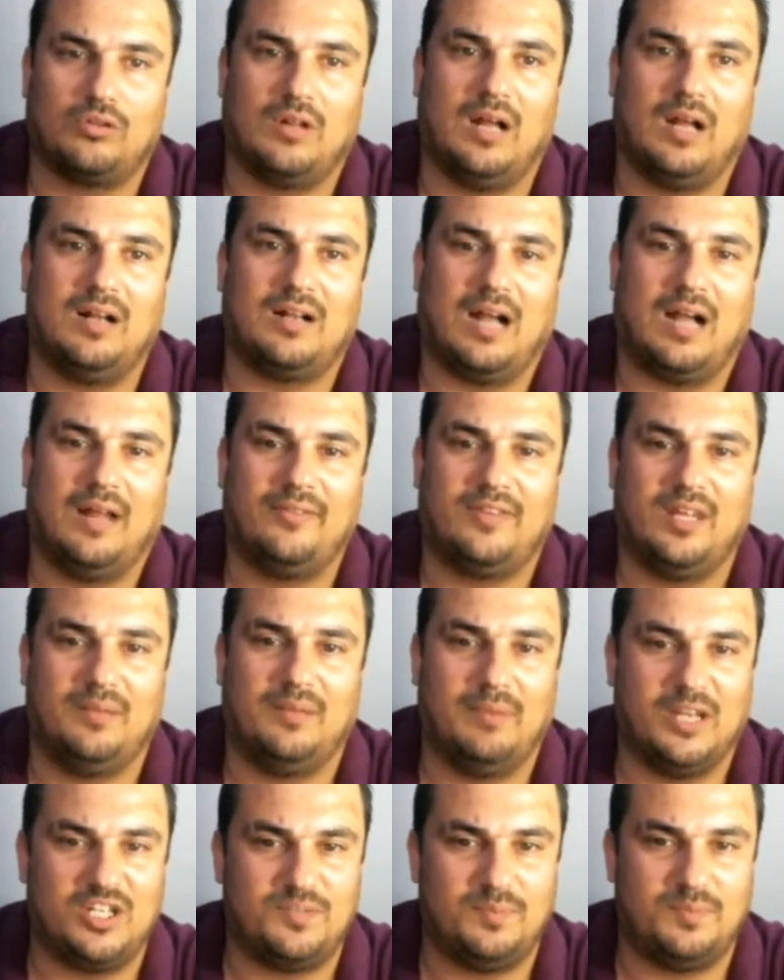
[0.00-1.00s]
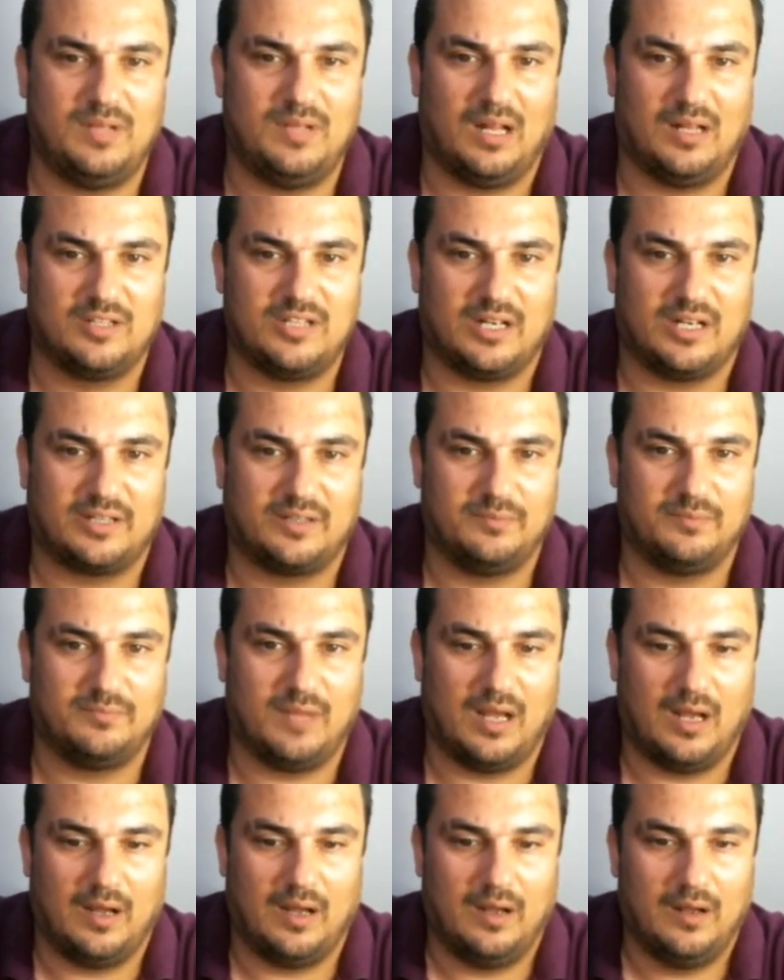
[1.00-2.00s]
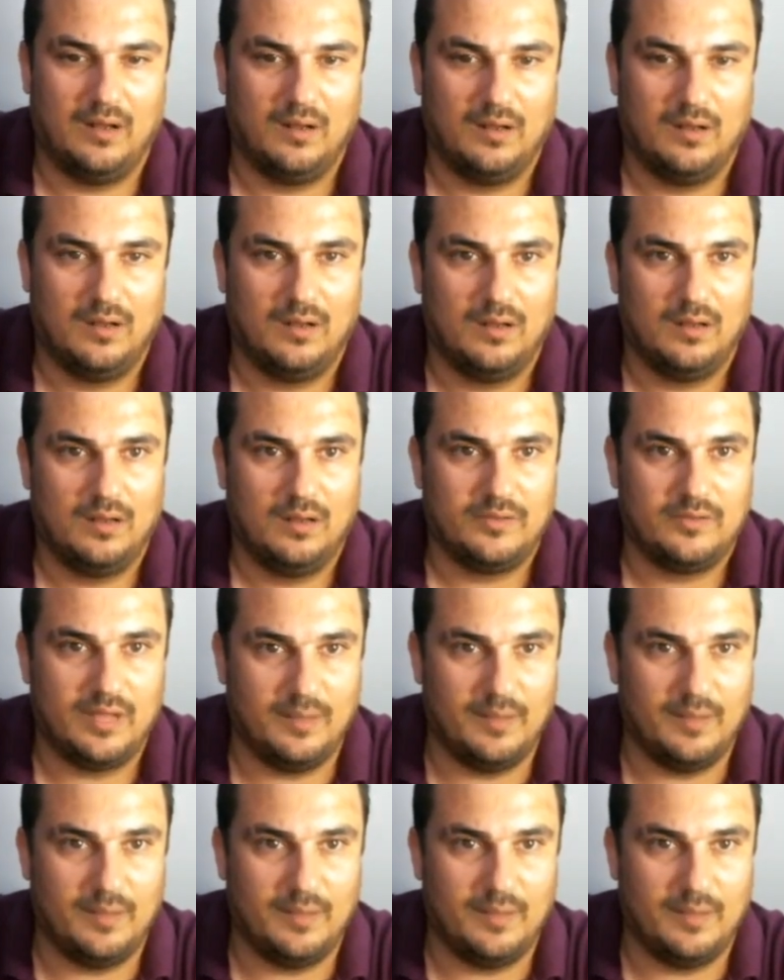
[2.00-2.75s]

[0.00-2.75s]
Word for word: lan Kante'yi 5000'de alacaktım daha. Değil